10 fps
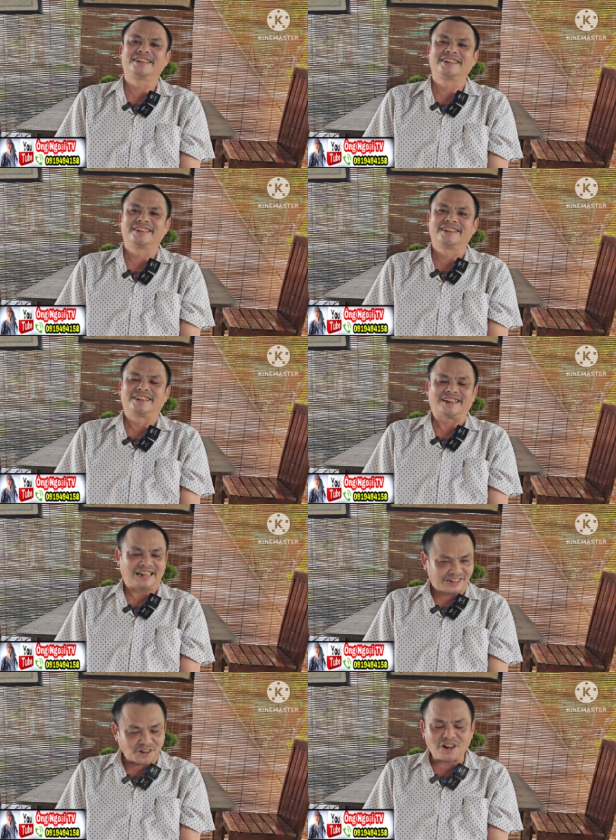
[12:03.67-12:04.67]
anh có
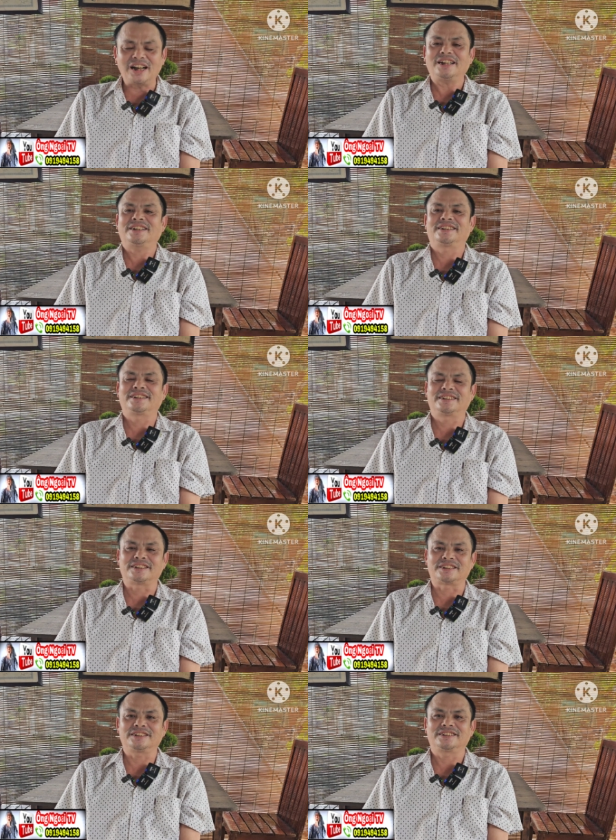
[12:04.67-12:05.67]
ha anh có dạ
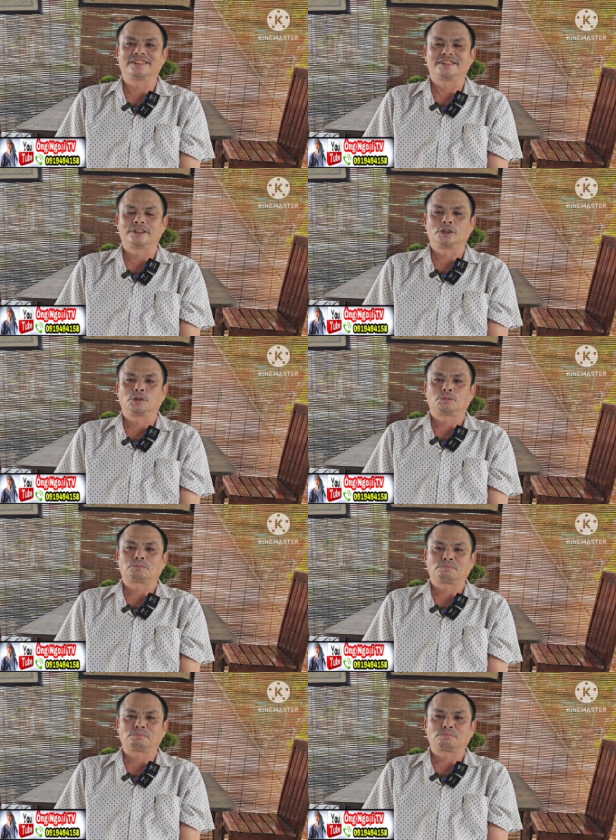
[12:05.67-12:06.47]
anh có thể là nói